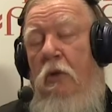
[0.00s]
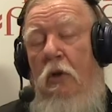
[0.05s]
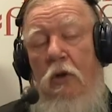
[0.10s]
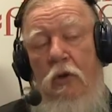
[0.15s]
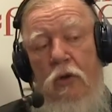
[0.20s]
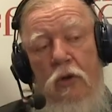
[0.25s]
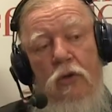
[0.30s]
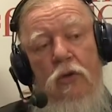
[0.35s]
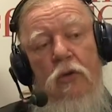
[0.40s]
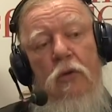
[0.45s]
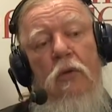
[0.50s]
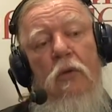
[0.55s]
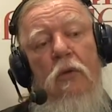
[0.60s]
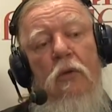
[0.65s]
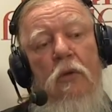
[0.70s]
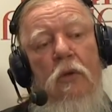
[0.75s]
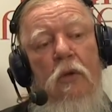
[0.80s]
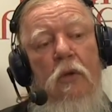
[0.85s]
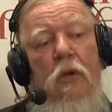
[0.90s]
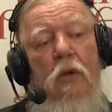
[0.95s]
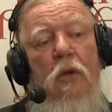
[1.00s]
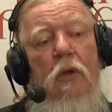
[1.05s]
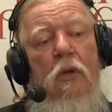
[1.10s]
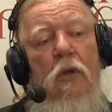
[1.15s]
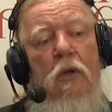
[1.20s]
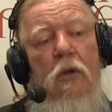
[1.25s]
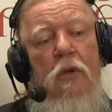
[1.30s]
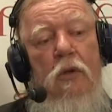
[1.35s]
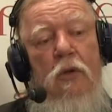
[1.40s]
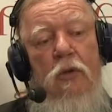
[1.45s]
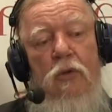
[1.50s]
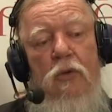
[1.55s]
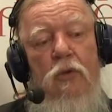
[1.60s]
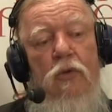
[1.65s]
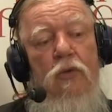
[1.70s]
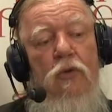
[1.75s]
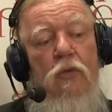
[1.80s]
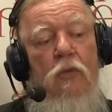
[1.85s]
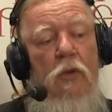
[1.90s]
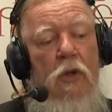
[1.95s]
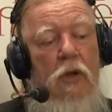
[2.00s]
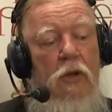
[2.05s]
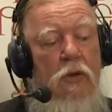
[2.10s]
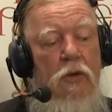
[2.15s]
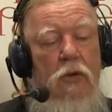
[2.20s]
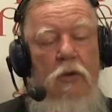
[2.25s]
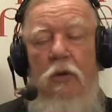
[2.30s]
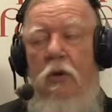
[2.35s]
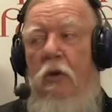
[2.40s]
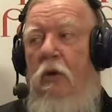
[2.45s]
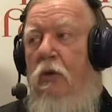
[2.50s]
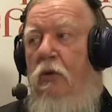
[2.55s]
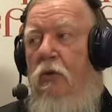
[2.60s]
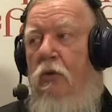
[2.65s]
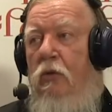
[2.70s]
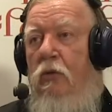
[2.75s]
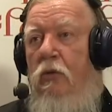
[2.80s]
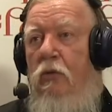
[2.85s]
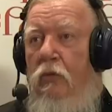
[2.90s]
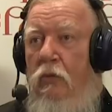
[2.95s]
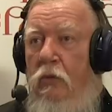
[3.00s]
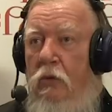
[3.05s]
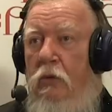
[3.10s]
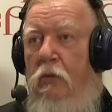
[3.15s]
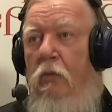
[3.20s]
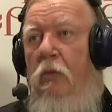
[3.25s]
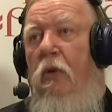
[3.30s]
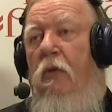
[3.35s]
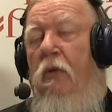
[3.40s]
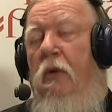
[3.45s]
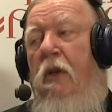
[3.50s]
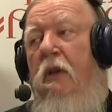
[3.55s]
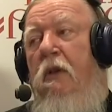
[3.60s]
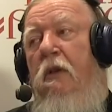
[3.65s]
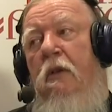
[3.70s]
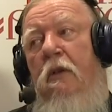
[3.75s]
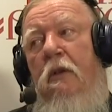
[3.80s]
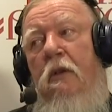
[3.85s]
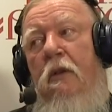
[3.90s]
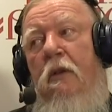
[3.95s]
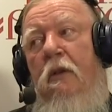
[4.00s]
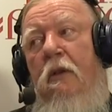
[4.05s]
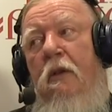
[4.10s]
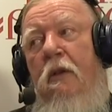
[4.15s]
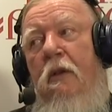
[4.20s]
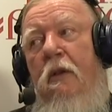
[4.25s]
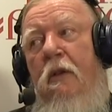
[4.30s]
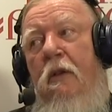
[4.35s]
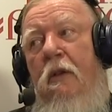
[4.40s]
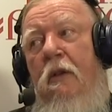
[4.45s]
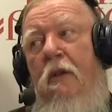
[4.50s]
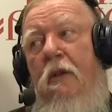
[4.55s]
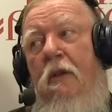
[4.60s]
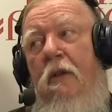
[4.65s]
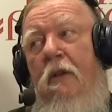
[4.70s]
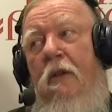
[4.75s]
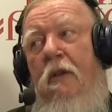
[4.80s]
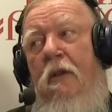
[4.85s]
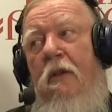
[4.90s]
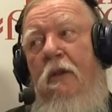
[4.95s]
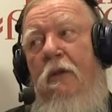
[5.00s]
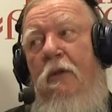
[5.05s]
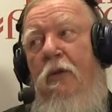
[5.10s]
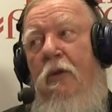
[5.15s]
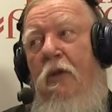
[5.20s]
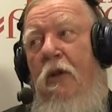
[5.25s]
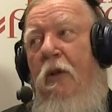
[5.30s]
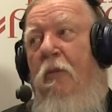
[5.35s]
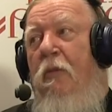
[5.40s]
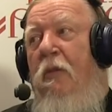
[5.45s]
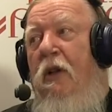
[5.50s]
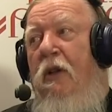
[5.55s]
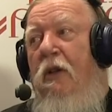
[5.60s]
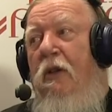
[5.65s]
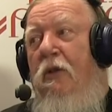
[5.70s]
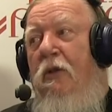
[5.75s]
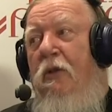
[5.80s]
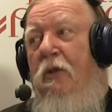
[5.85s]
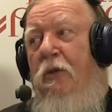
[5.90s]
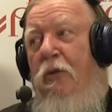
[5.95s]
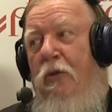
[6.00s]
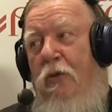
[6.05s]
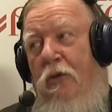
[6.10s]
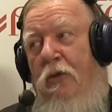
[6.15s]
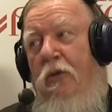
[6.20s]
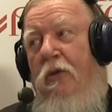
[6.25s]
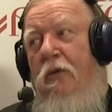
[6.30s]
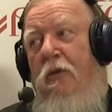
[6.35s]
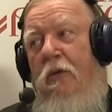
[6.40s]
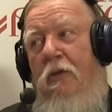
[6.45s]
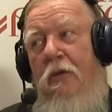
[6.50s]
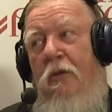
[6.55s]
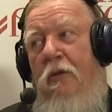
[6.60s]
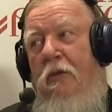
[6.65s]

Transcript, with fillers: конечно, Иисусу молитву хорошо, но вот бывает и другие молитвы тоже,